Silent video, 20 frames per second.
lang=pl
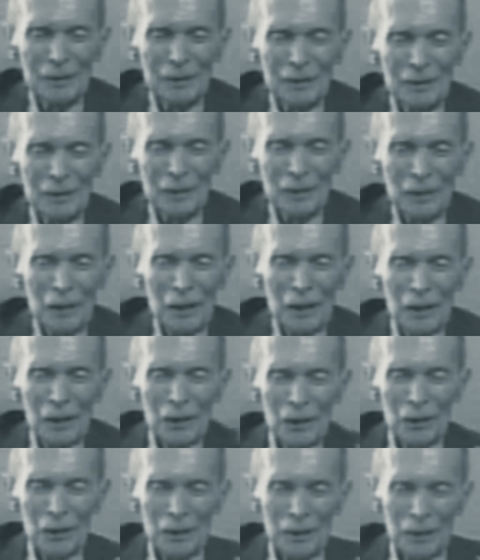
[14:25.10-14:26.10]
Co tym
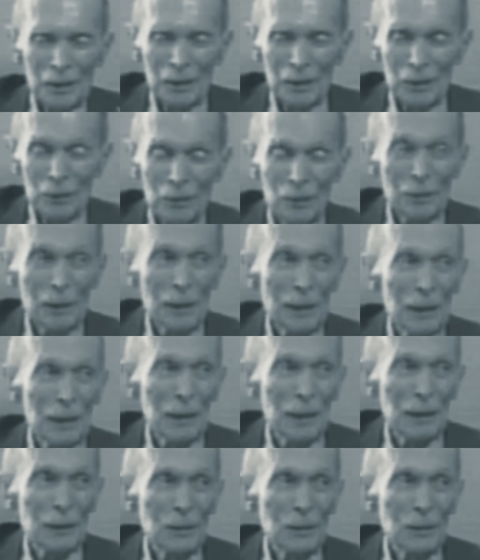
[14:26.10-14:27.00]
bardziej wzruszające,